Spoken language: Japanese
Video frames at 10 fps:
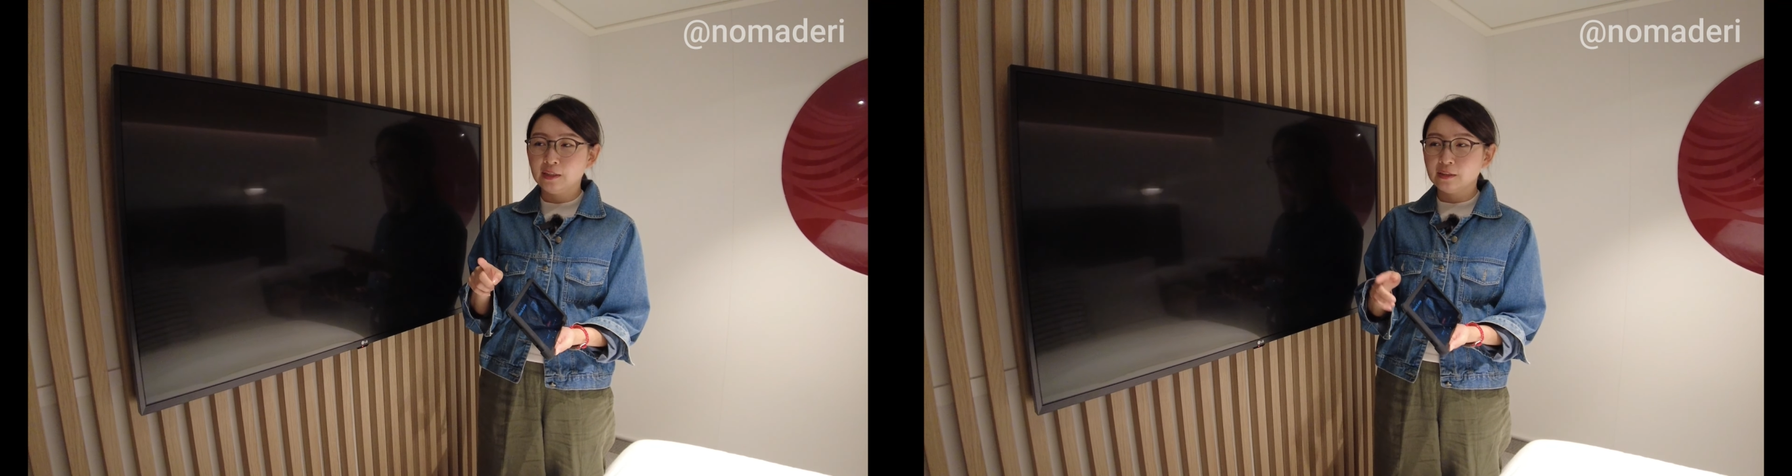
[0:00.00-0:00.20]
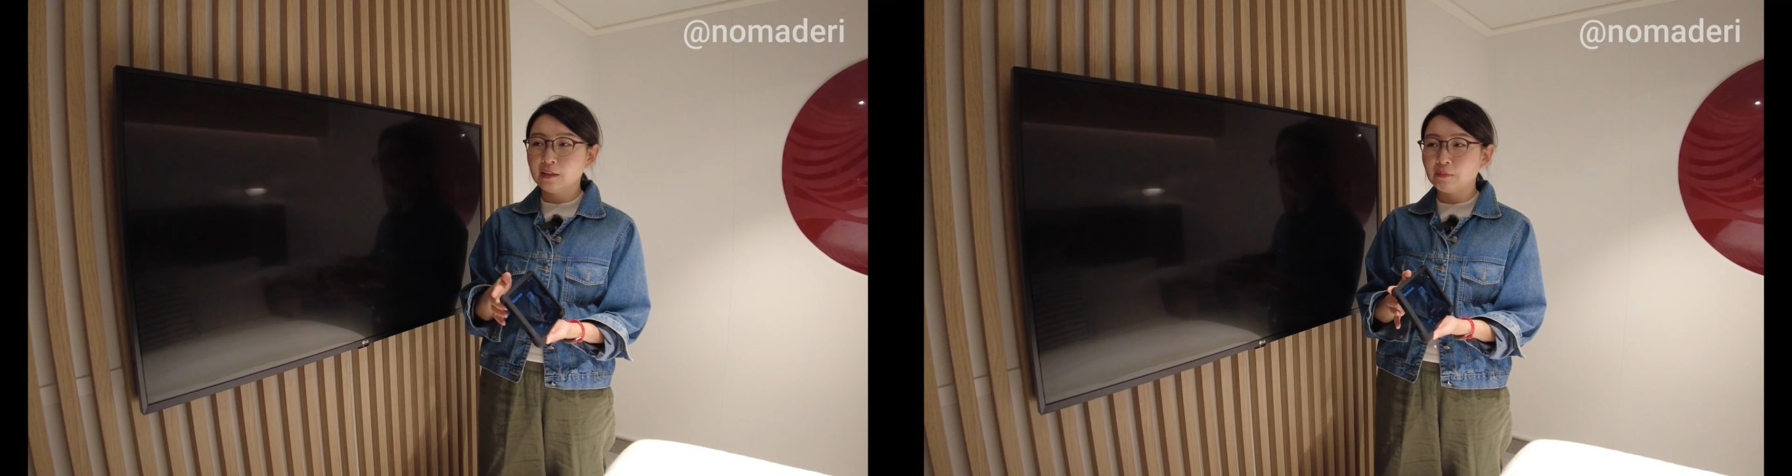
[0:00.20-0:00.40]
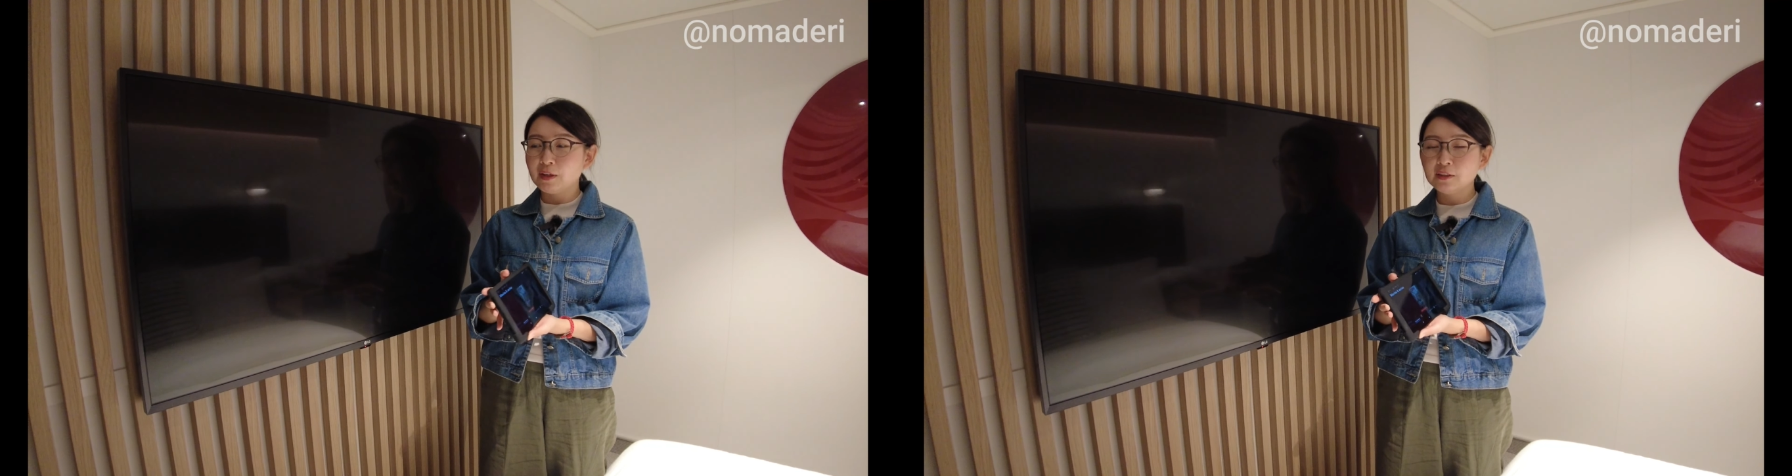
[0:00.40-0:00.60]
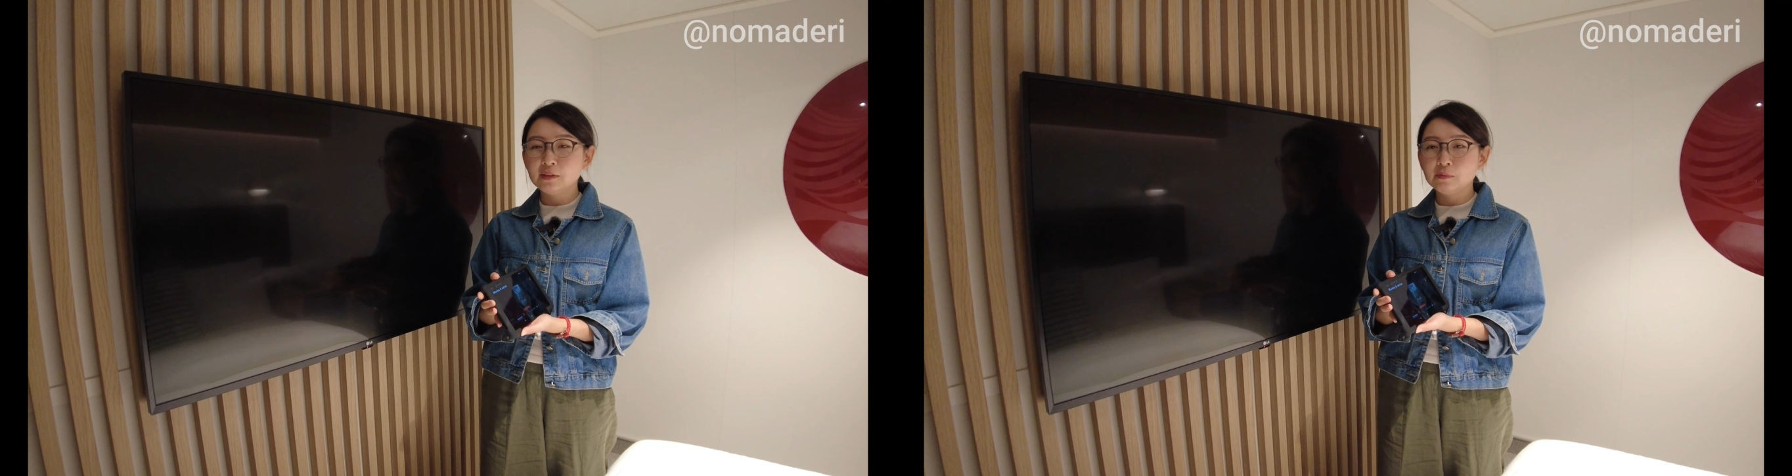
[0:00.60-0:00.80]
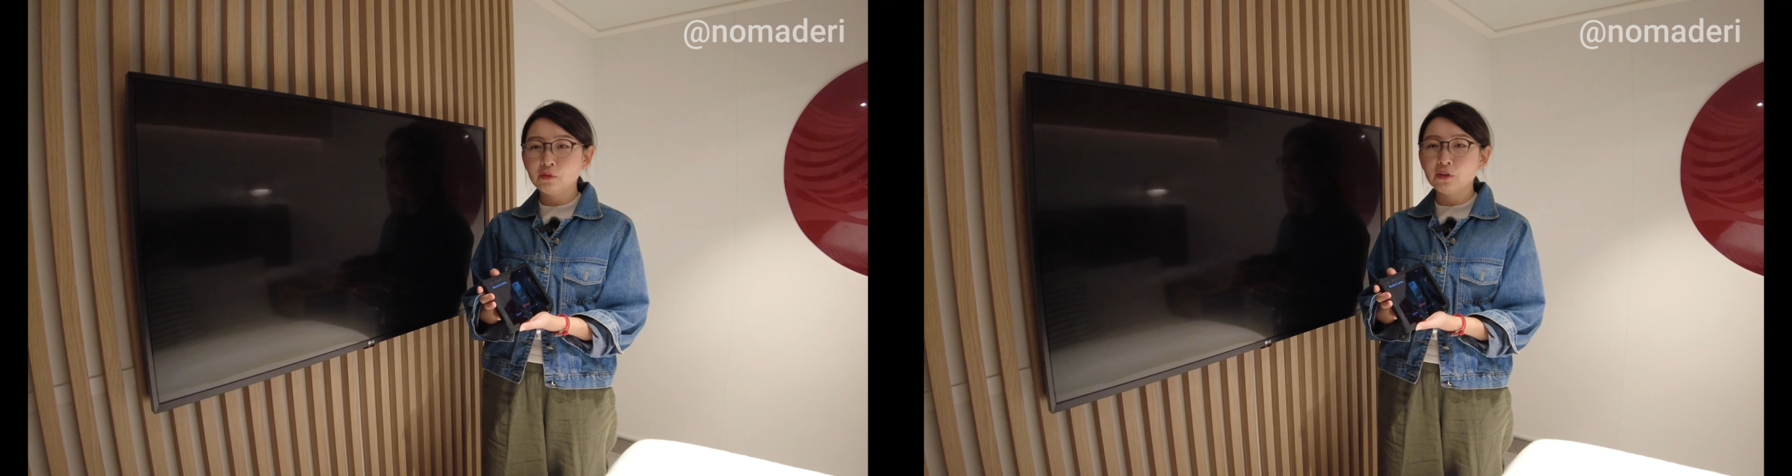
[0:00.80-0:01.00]
ただ
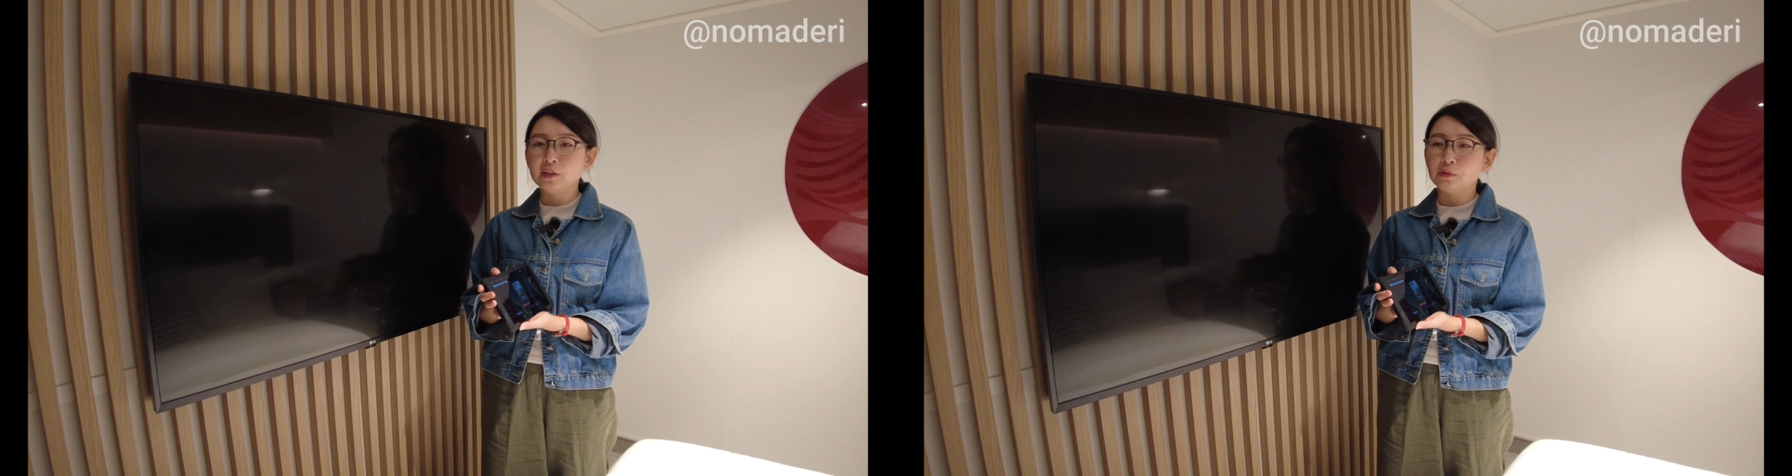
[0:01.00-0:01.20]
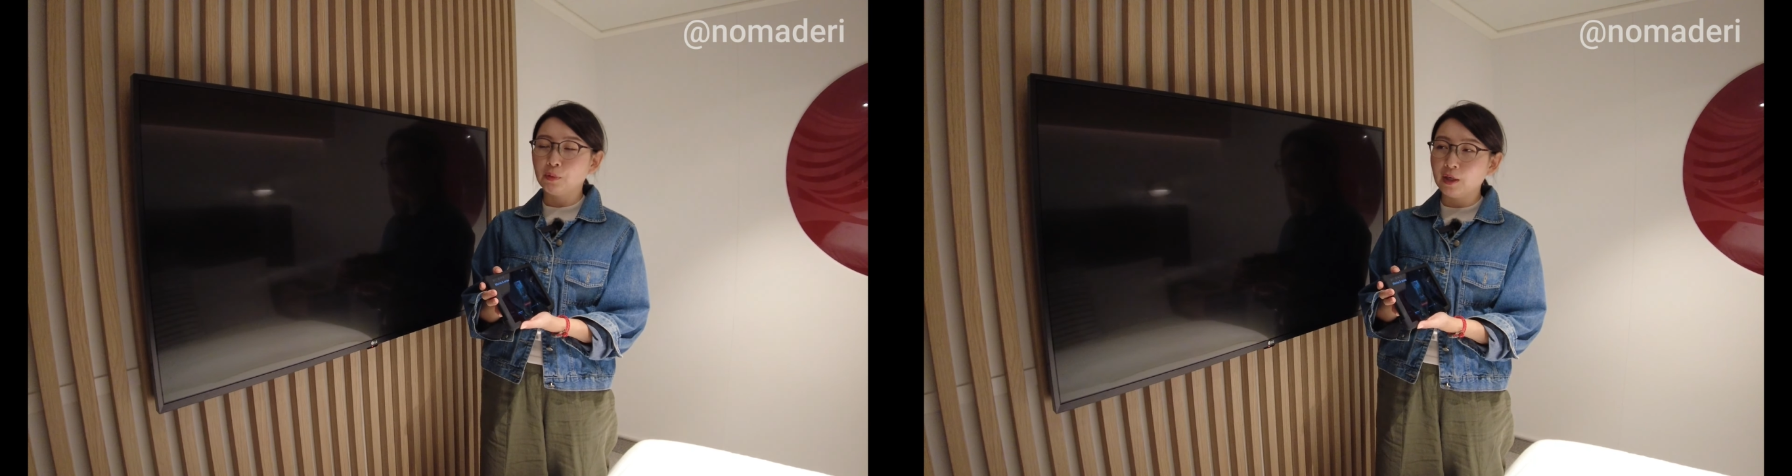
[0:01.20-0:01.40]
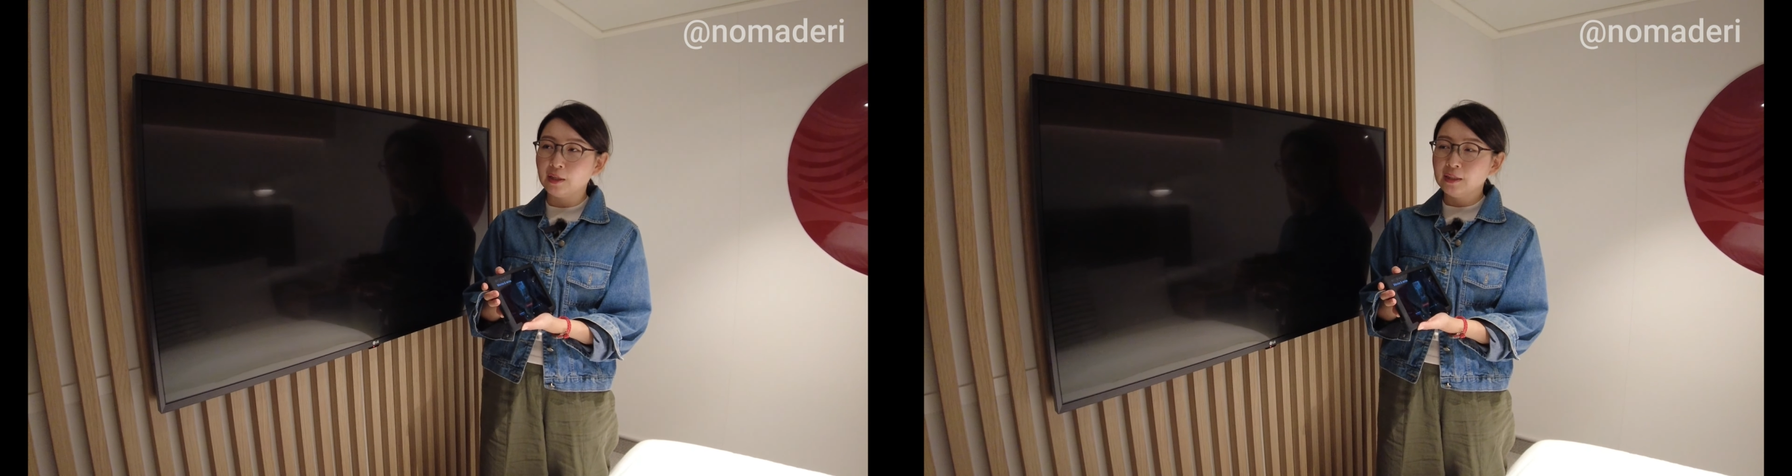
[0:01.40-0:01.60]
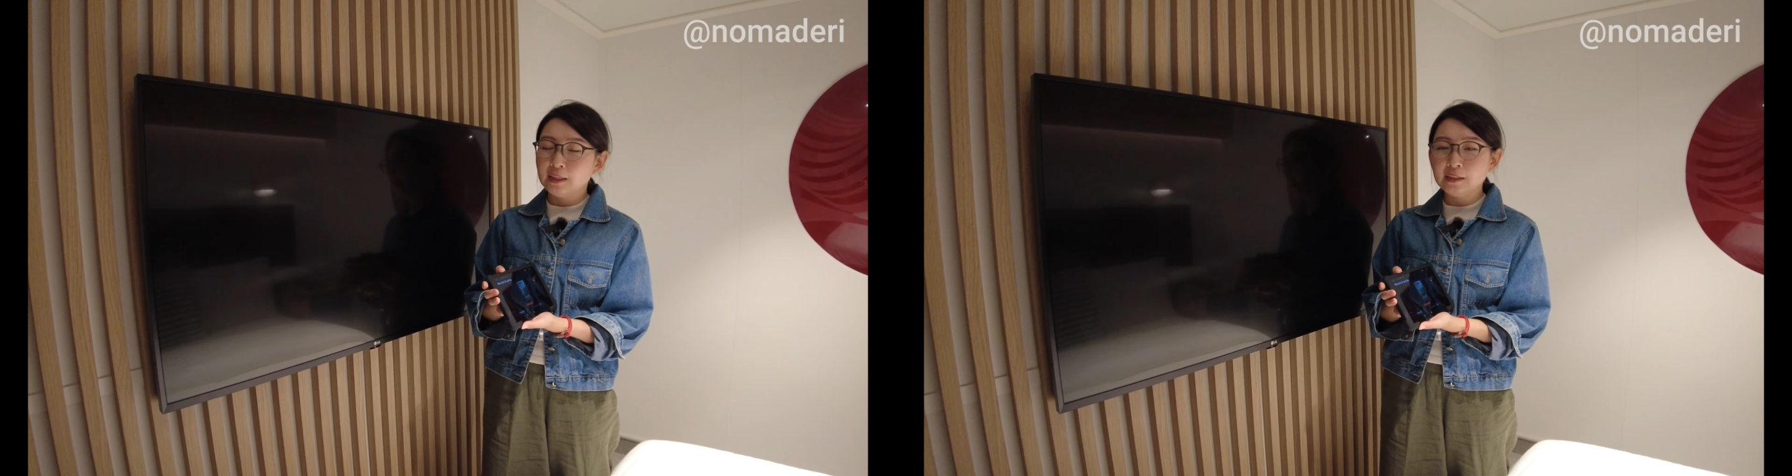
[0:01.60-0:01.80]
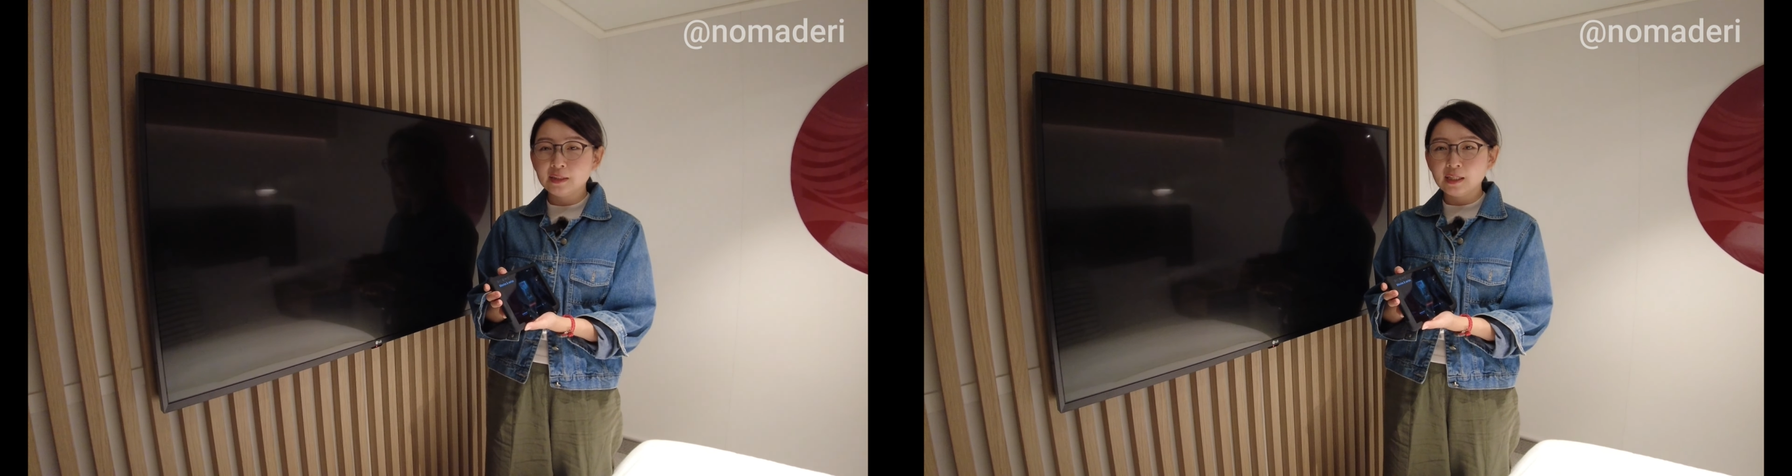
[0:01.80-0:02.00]
バージンボイジは
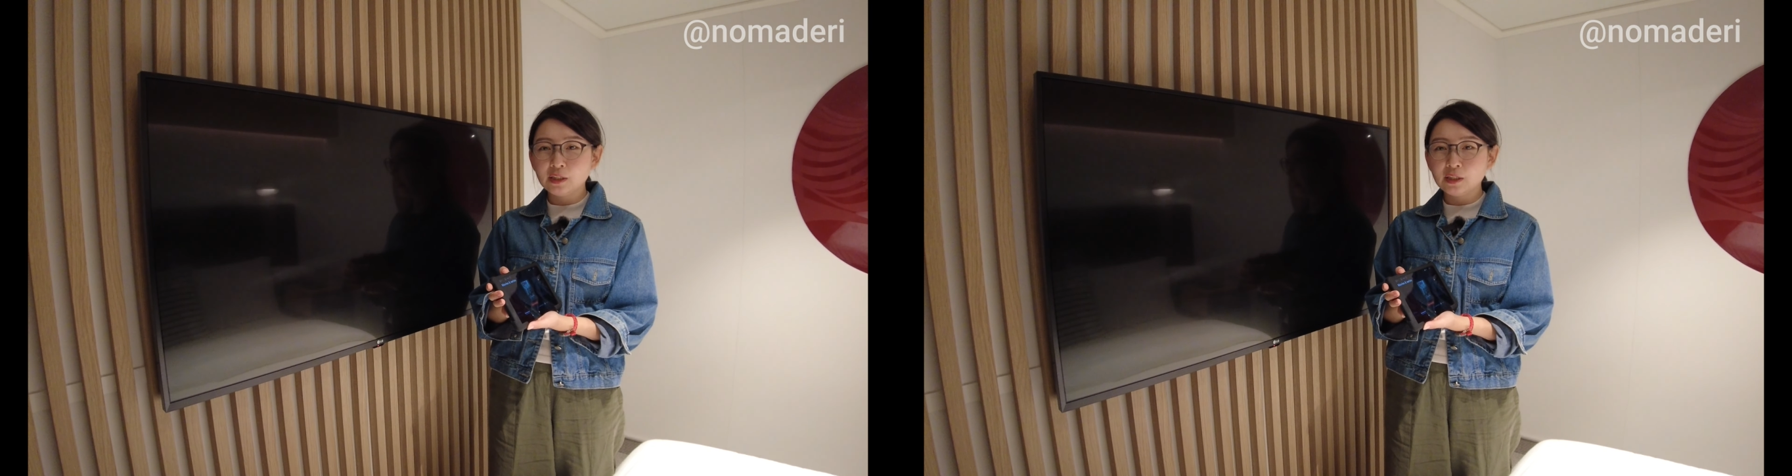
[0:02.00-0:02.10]
インター